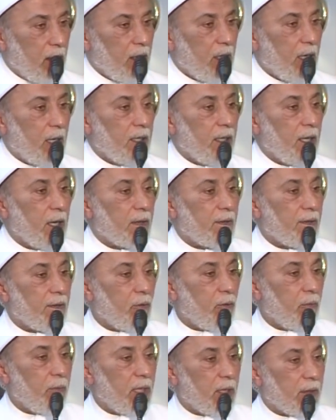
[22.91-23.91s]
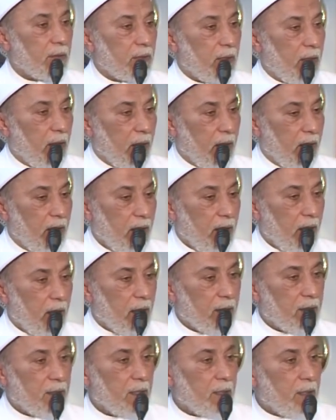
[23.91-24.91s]
يعني أكثروا من الطاعة
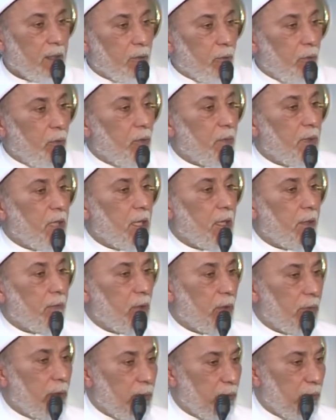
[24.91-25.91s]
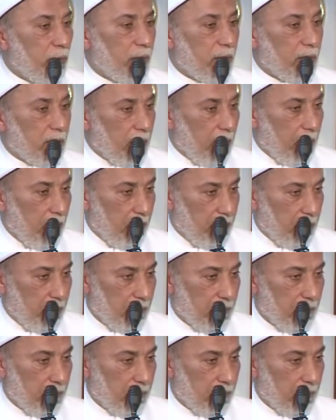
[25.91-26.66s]
حتى تدخلوا من الأبواب المفتحة